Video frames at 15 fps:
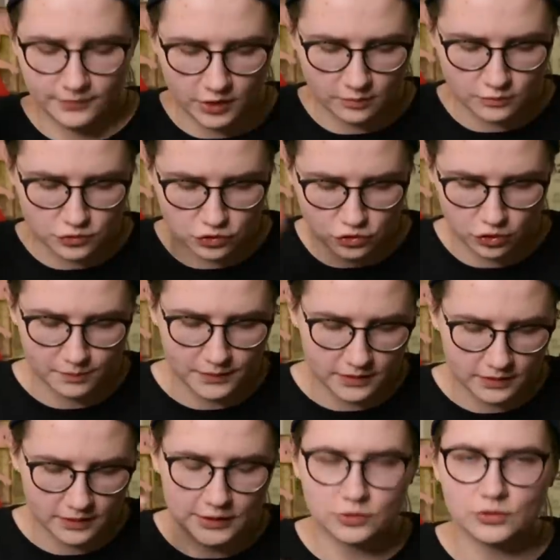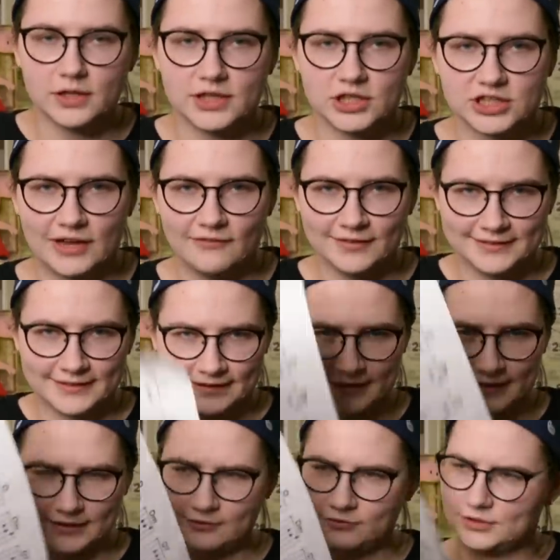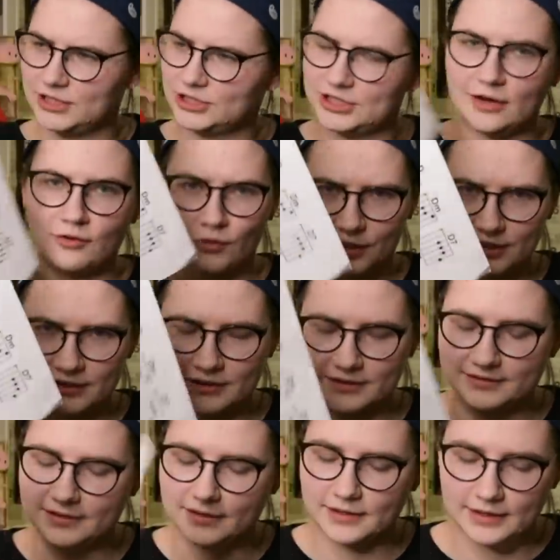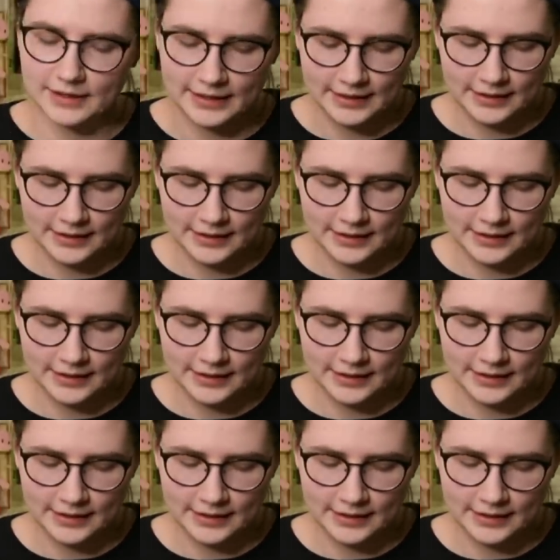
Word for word: берем супер, которая нашла в интернетах, вот даже аккорды сделала.